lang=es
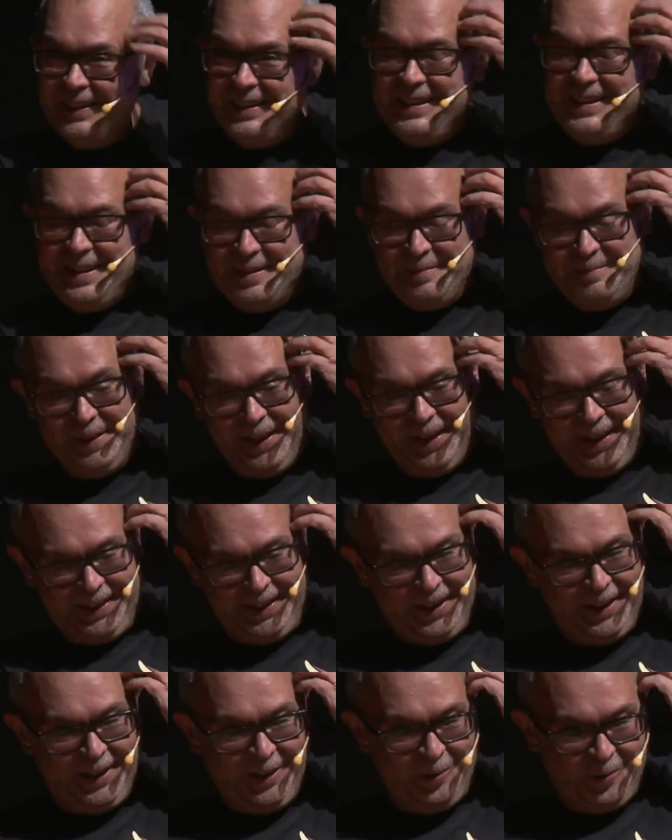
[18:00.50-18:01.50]
Siempre hay que
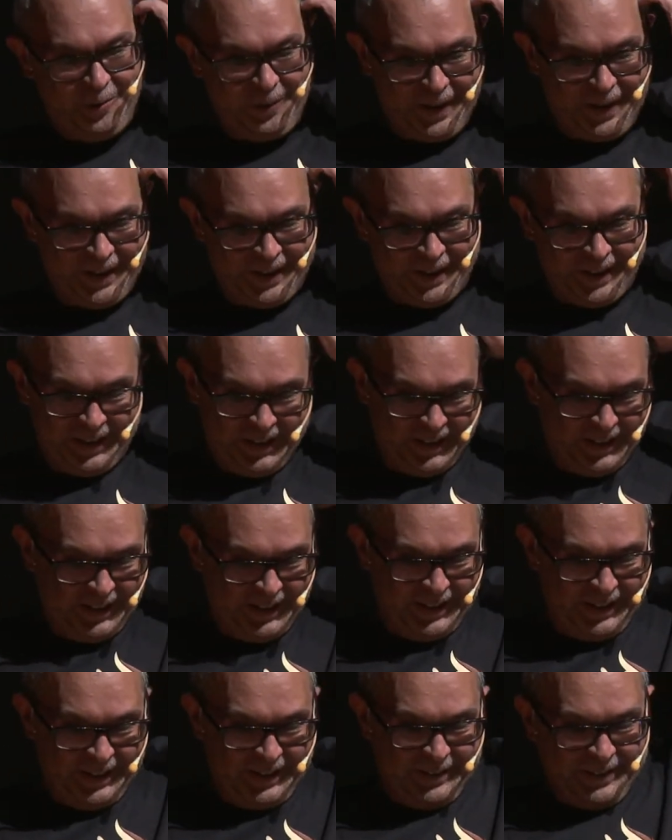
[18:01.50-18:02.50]
tener un Juan.
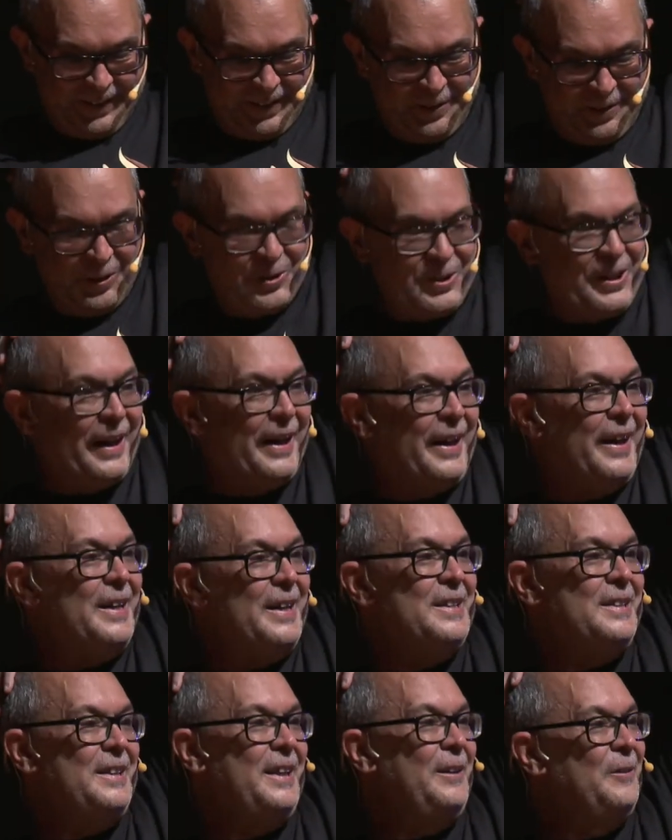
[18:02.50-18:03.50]
Cuando os
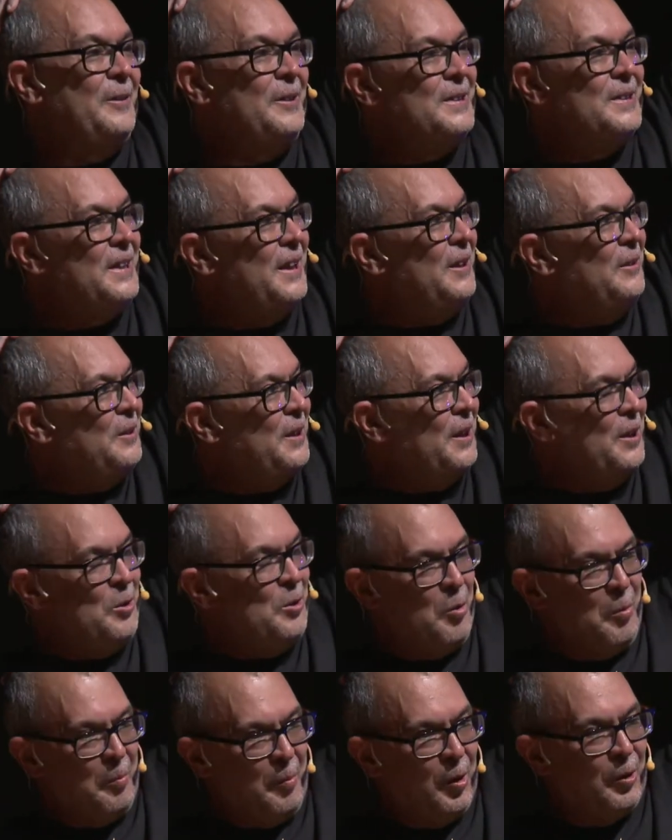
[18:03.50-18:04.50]
quejéis de no, es que no tiene
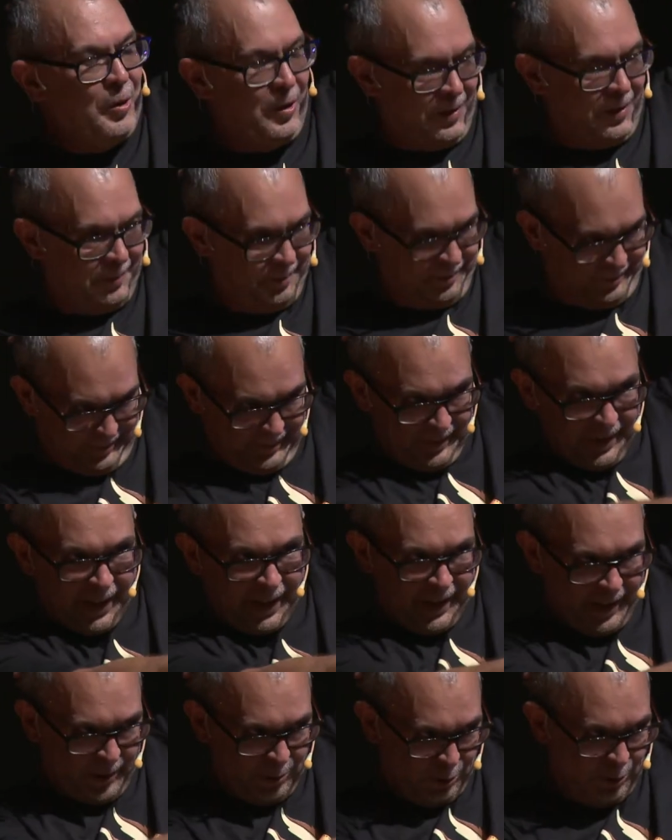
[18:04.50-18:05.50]
humor,
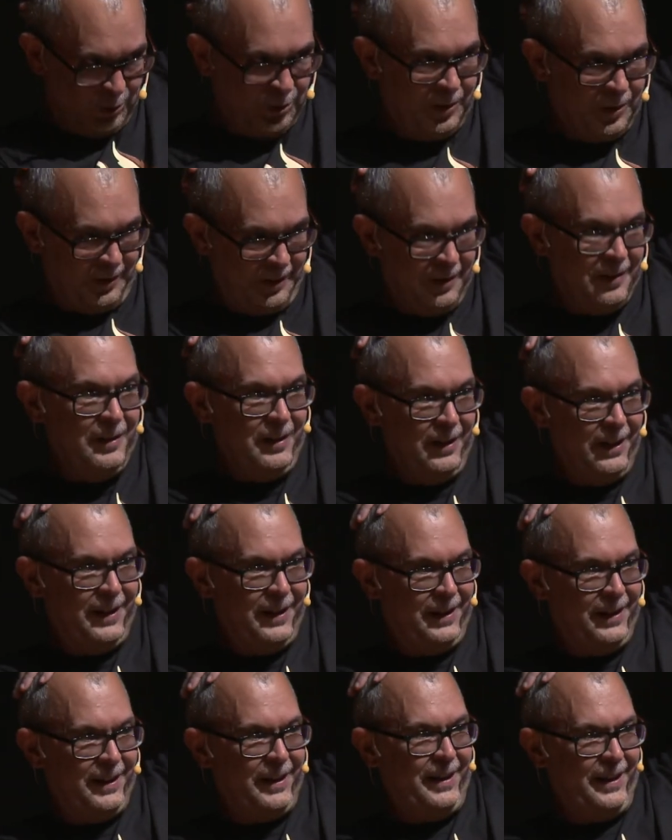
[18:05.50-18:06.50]
quedaoslo
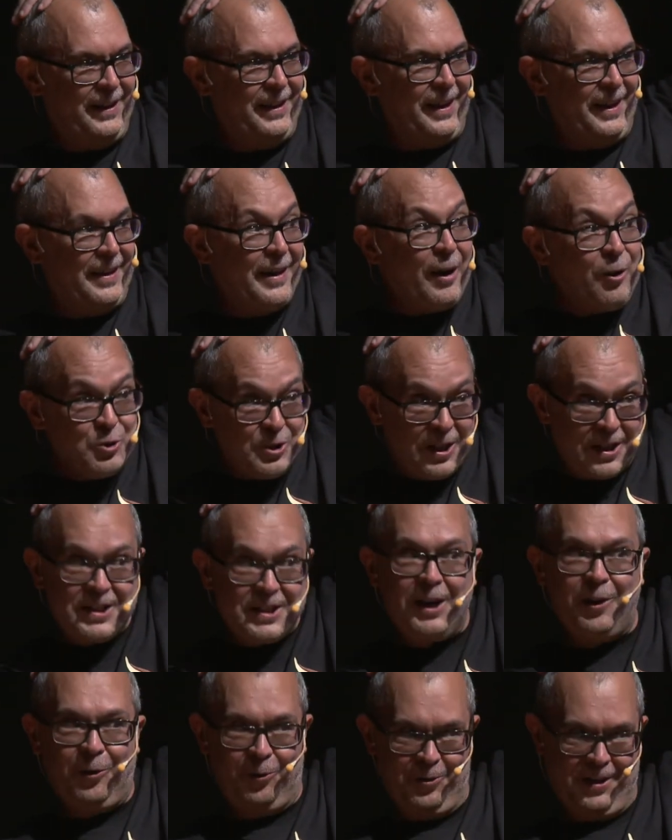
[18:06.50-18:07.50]
quedaos
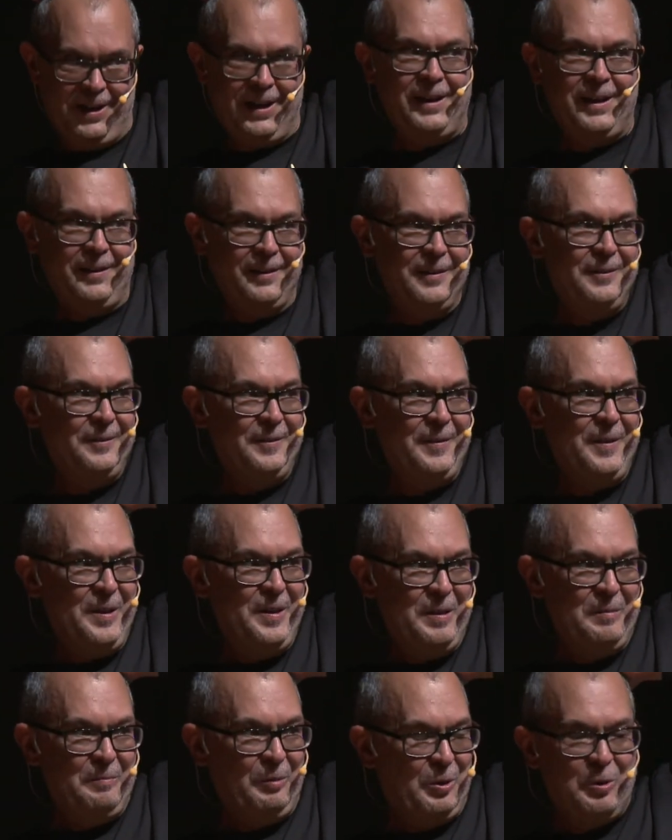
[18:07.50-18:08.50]
esa joya.
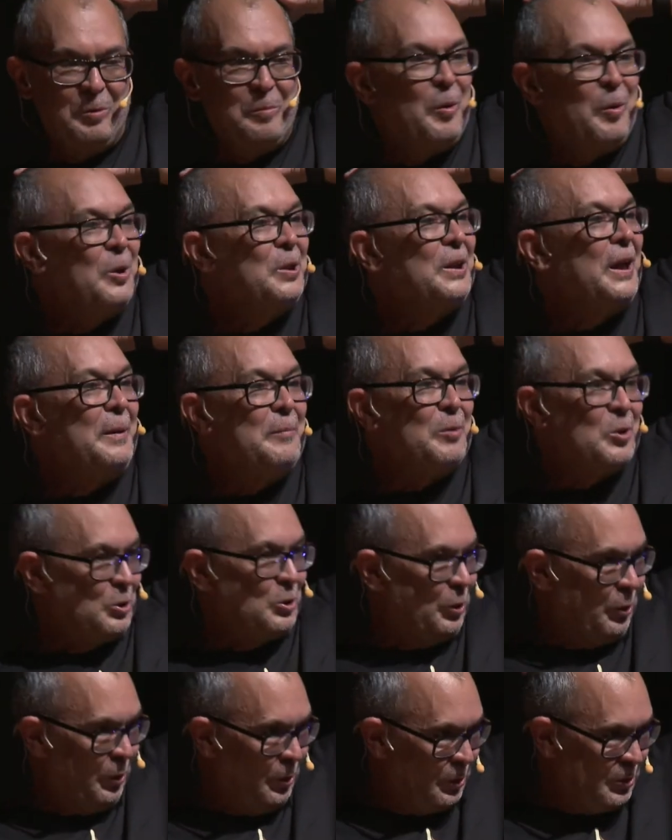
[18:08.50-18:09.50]
Porque humor tenemos
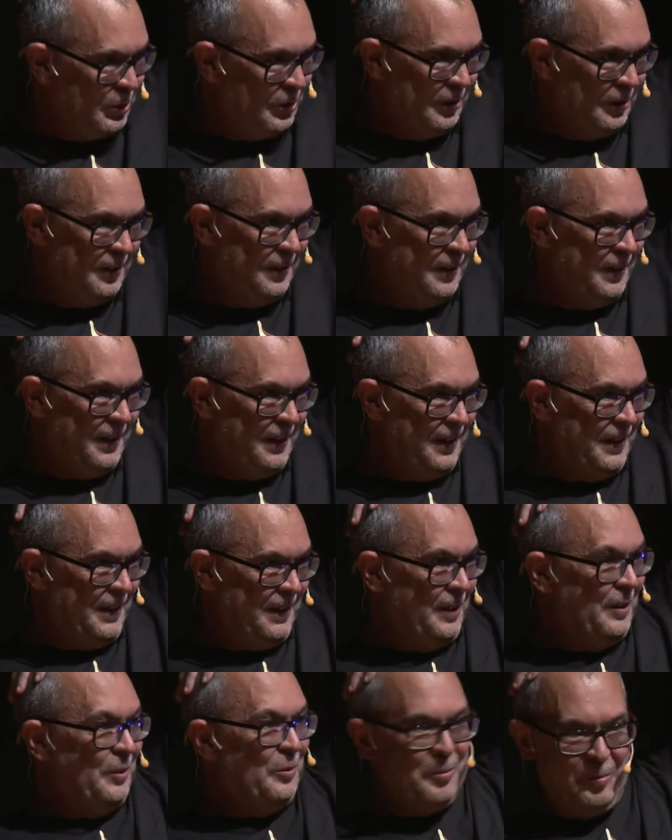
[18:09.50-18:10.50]
todos.
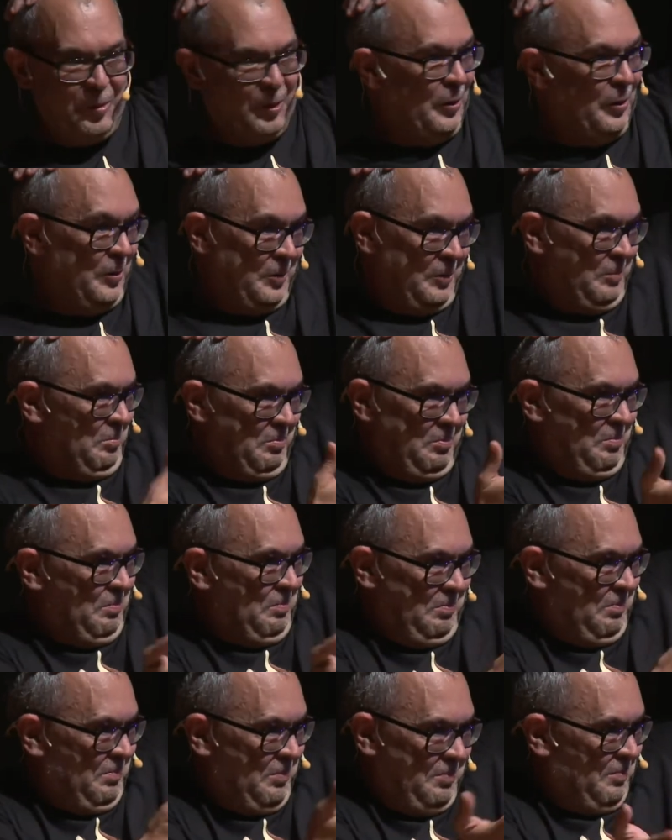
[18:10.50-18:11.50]
Humor,
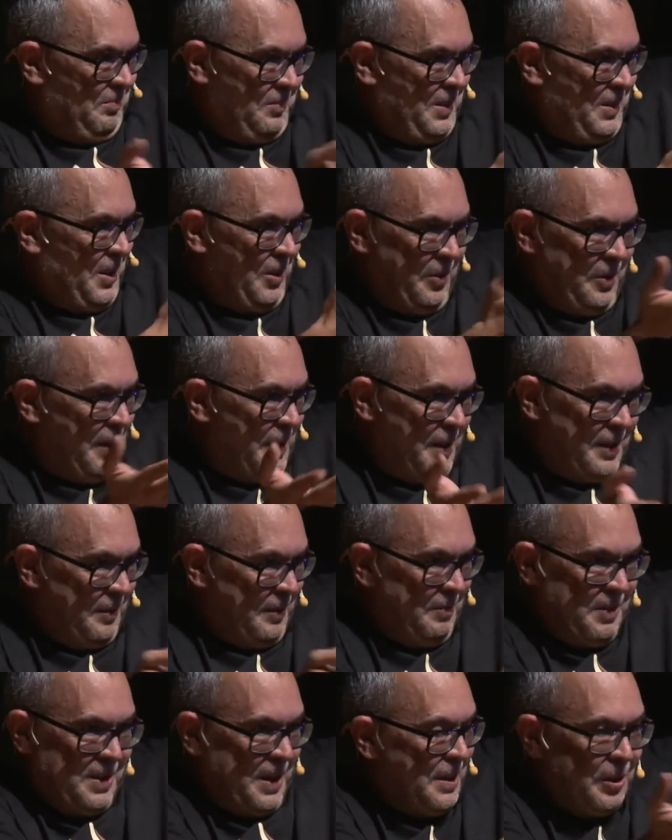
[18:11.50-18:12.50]
quiero decir,
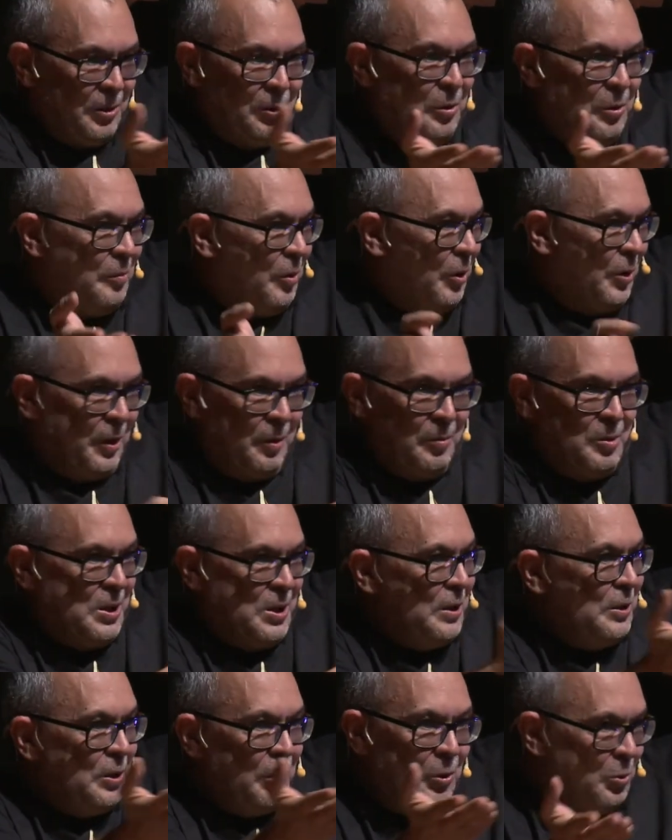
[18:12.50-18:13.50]
el sentido del humor es como el
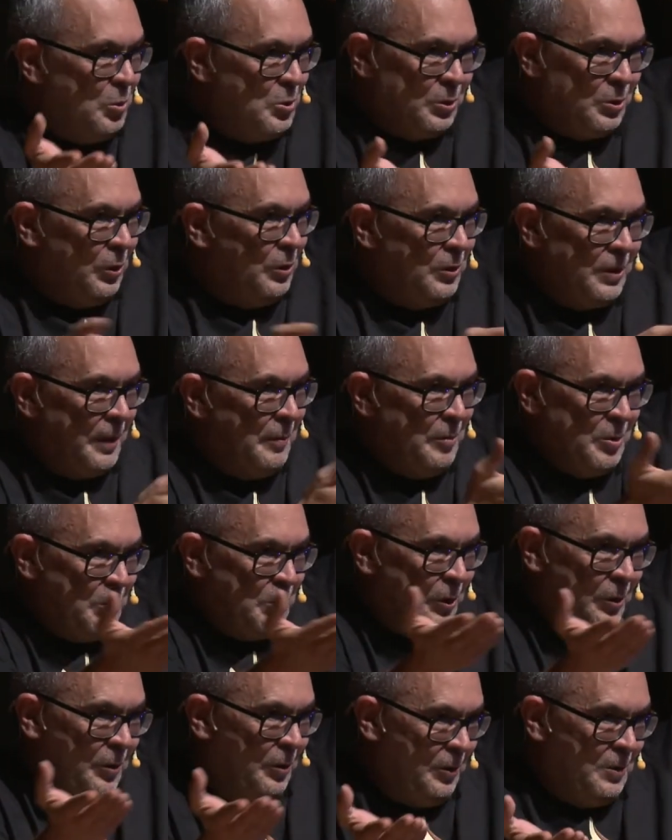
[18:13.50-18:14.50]
sentido del gusto, lo tenemos
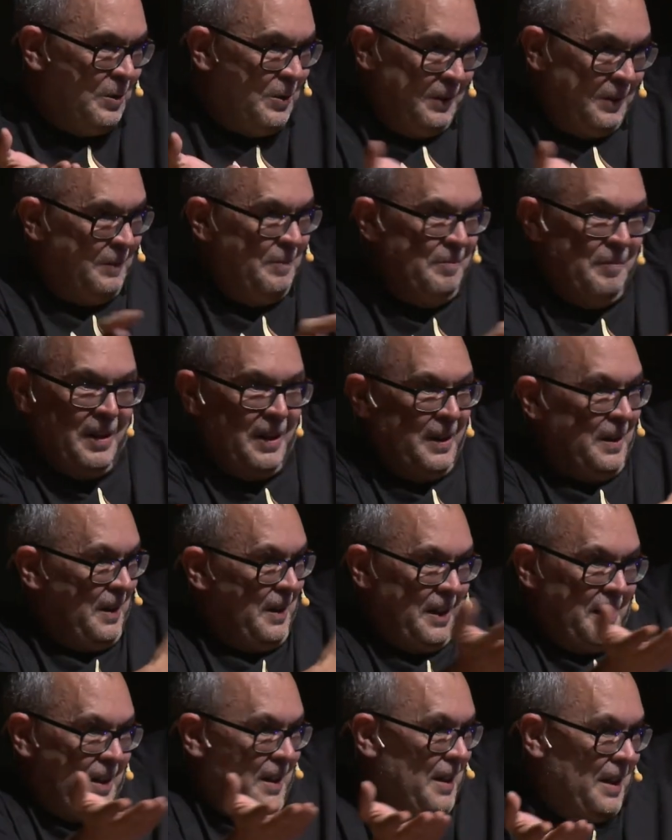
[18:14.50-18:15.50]
todos
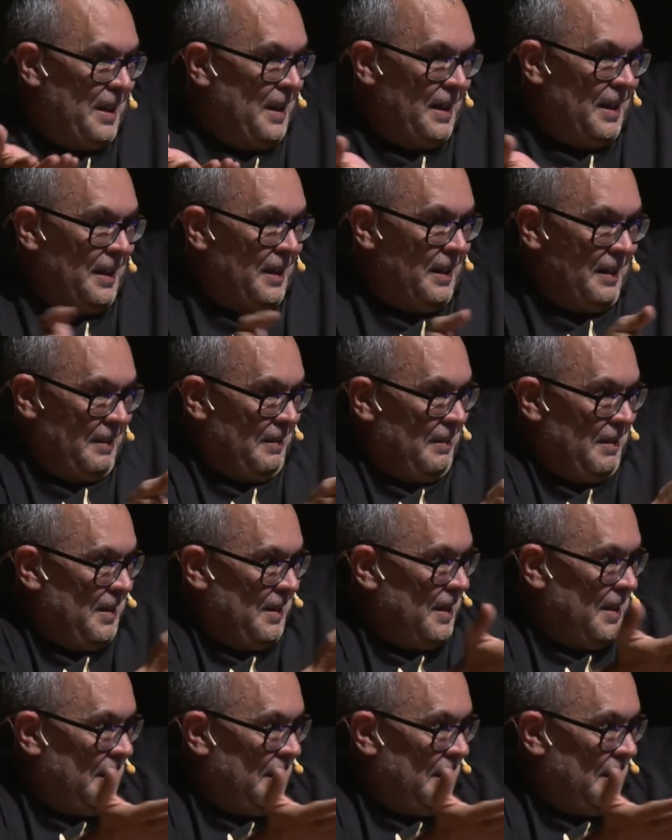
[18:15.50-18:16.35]
y,